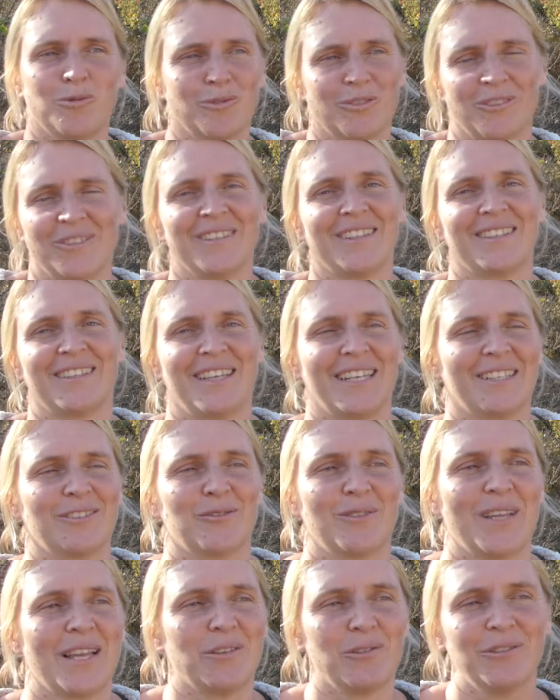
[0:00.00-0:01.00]
content d'être avec
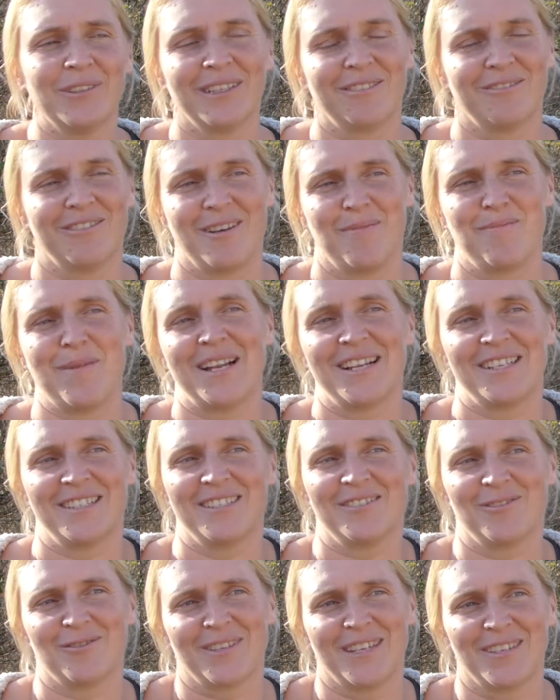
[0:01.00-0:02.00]
son agneau, il voulait pas
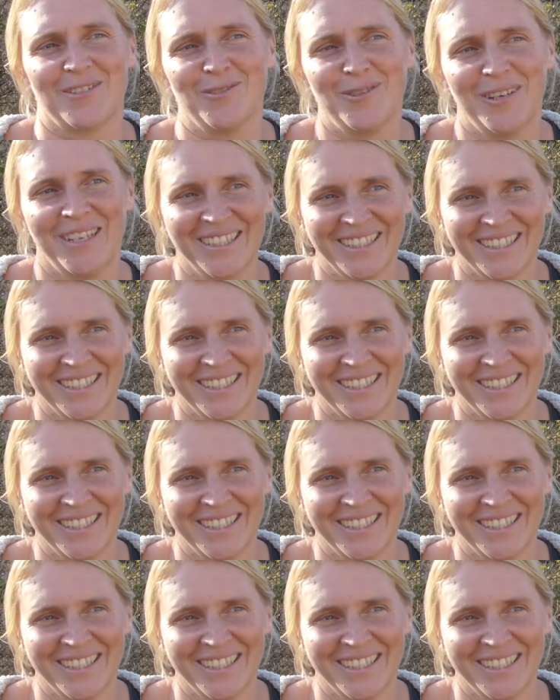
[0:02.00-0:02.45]
lâcher son agneau.